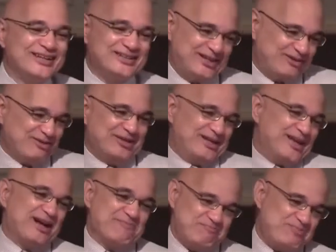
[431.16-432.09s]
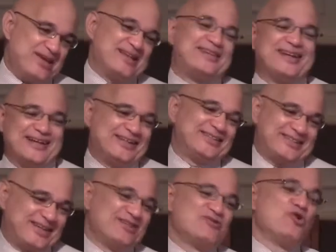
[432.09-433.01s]
O sea, cualquiera piensa que
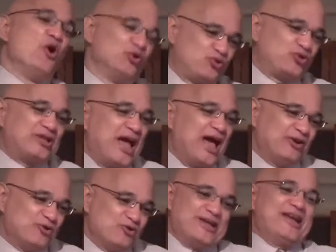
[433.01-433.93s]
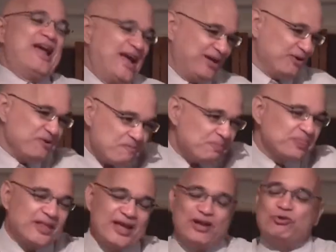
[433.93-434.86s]
que el, gozo es algo ligero,
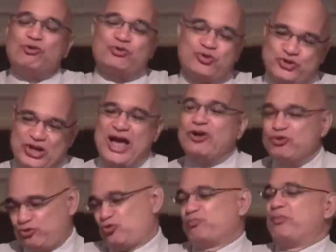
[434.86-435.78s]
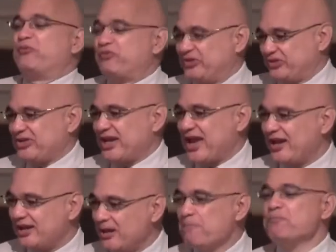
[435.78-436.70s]
el gozo es algo
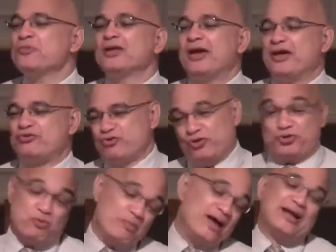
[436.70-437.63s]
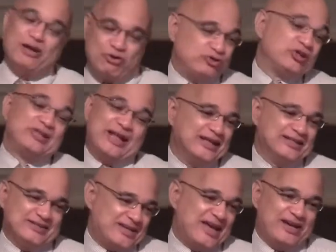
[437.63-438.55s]
superficial, es no tomar las cosas tan
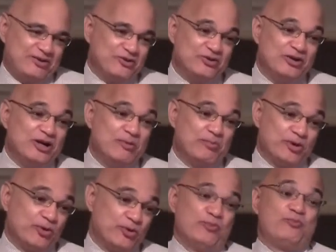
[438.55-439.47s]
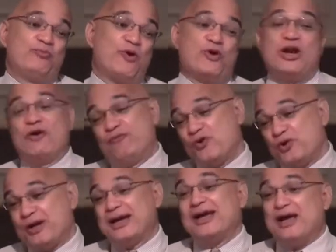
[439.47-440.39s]
en serio. Pero por la
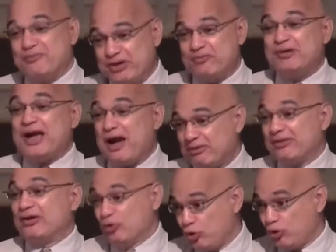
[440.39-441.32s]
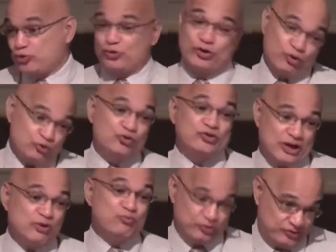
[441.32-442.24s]
forma que la Biblia habla del gozo, el gozo es
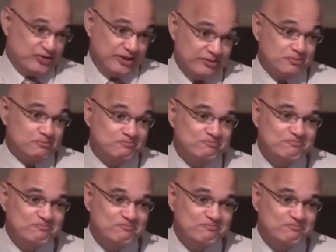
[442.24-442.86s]
algo muy serio.